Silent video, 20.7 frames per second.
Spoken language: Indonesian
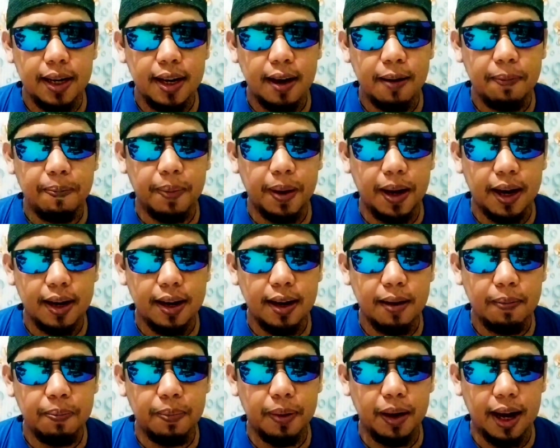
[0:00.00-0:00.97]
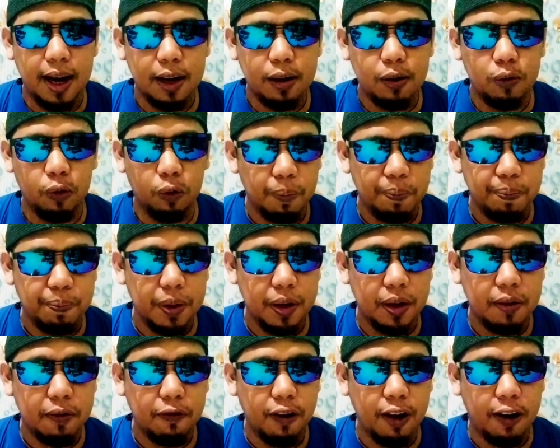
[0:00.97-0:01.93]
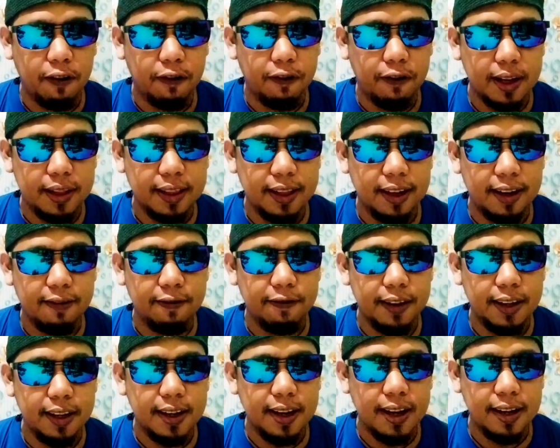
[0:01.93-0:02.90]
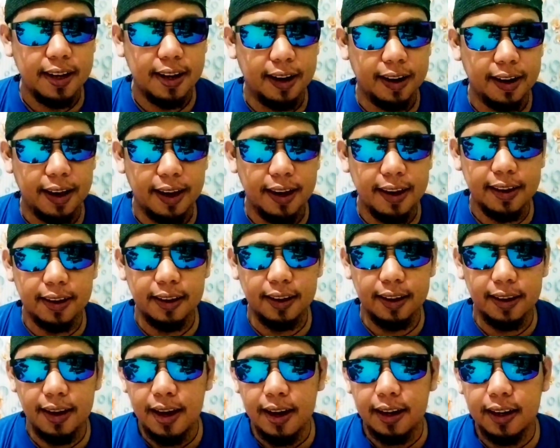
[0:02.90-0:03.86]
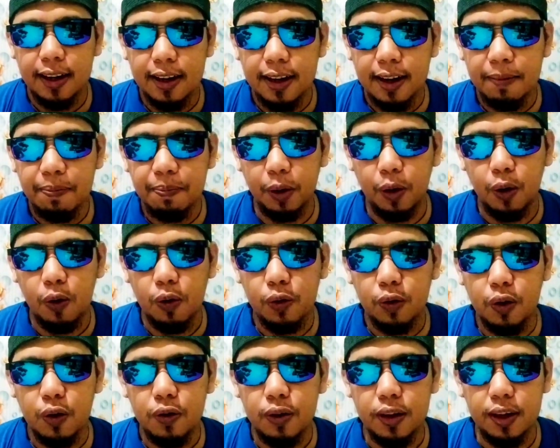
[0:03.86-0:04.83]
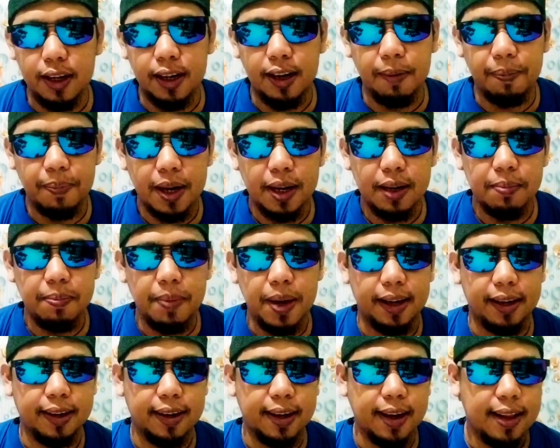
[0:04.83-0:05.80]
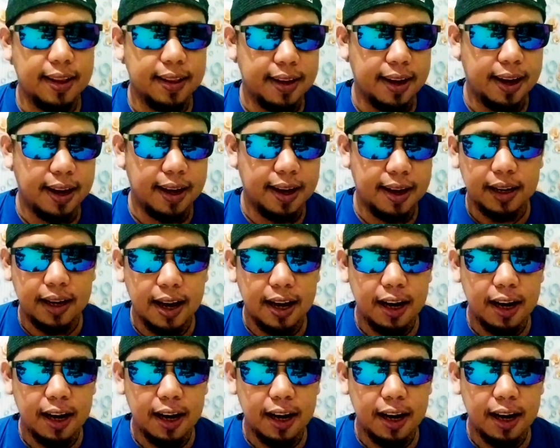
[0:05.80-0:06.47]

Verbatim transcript: pada para pelaku penwafatan Vina dan Eki kerap nongkrong di depan bengkelnya.